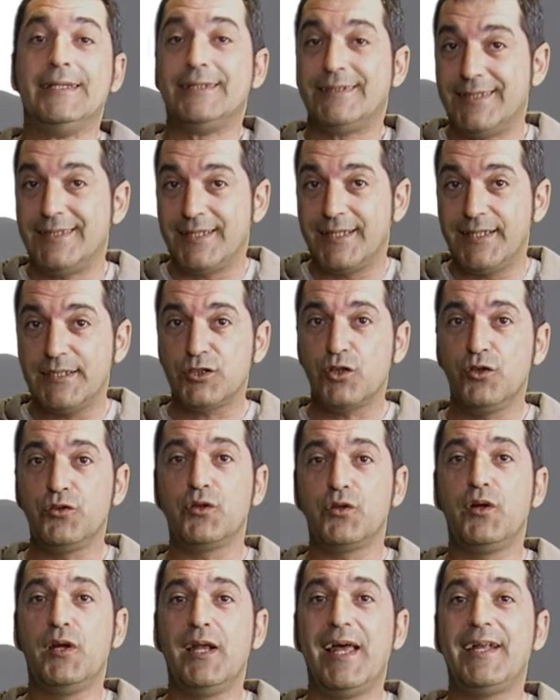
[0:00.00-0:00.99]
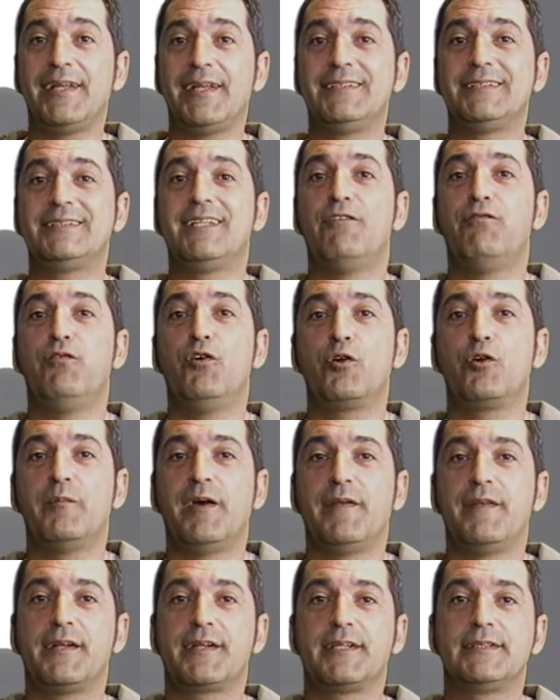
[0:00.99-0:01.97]
Si quieres controlar esta
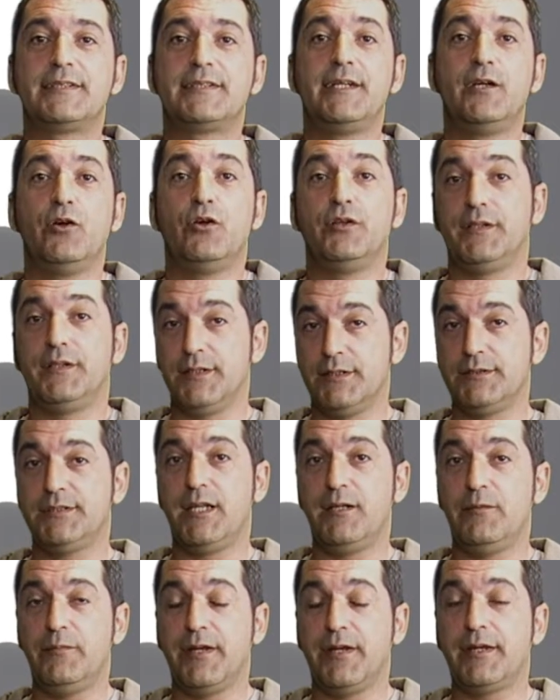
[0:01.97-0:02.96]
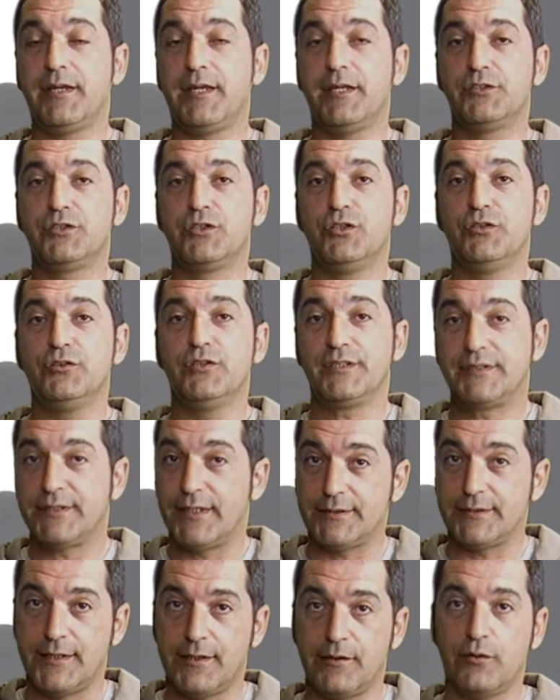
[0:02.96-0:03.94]
forma de rastreo y tienes ya el break hecho,
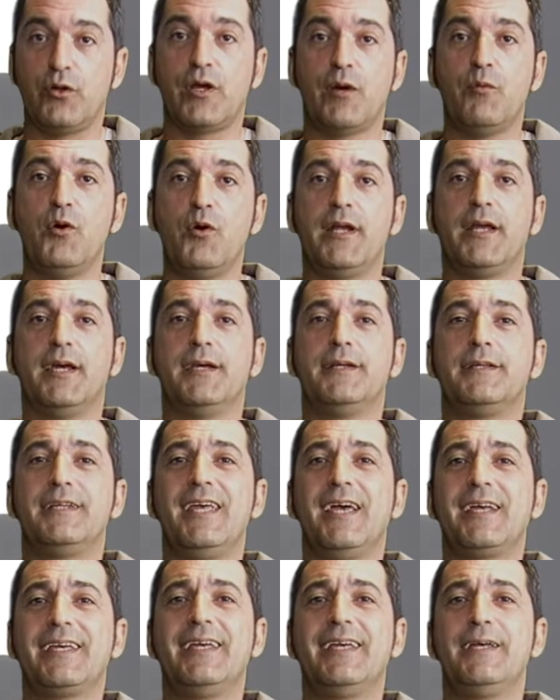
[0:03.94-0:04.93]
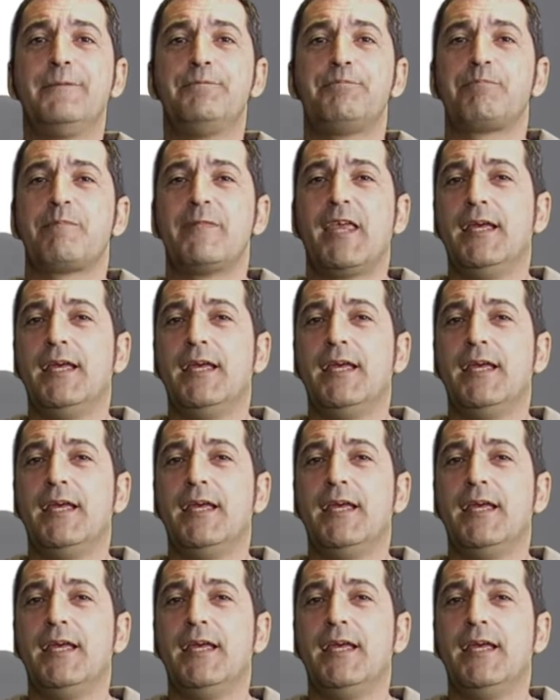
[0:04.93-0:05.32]
estás de enhorabuena, ya que